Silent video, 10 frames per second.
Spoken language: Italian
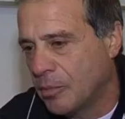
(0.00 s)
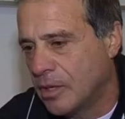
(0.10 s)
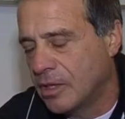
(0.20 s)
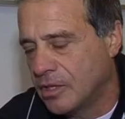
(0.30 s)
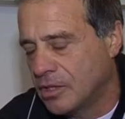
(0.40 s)

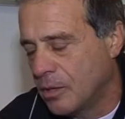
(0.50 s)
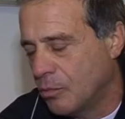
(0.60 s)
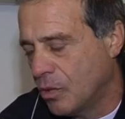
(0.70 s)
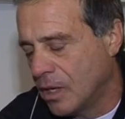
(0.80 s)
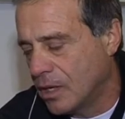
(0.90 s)
per
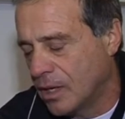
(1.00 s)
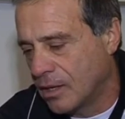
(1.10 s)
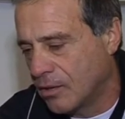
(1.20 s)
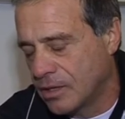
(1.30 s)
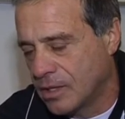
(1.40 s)
distribuirla,
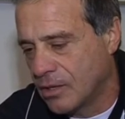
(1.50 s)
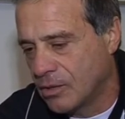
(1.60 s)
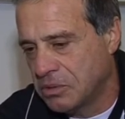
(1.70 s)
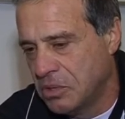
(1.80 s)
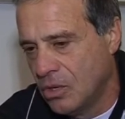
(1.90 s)
ecco, è
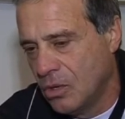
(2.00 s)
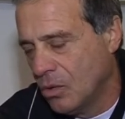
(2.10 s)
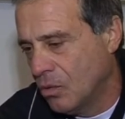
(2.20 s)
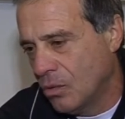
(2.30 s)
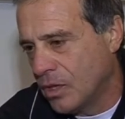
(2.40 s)
stato
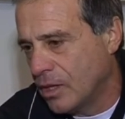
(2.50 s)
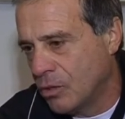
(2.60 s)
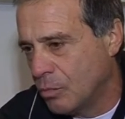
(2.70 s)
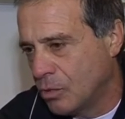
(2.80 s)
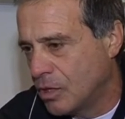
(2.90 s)
un anno
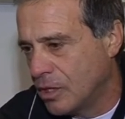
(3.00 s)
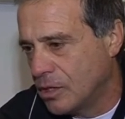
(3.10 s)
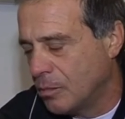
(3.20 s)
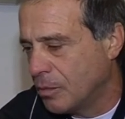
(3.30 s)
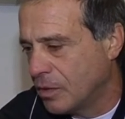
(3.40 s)

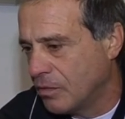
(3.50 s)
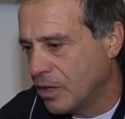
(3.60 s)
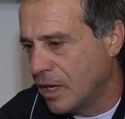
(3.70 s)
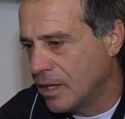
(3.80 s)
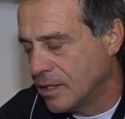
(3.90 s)
bruttissimo per
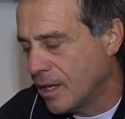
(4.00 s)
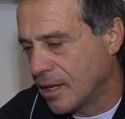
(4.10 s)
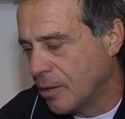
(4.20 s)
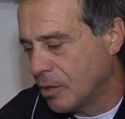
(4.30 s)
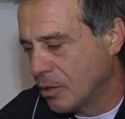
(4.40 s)
Firenze e anche per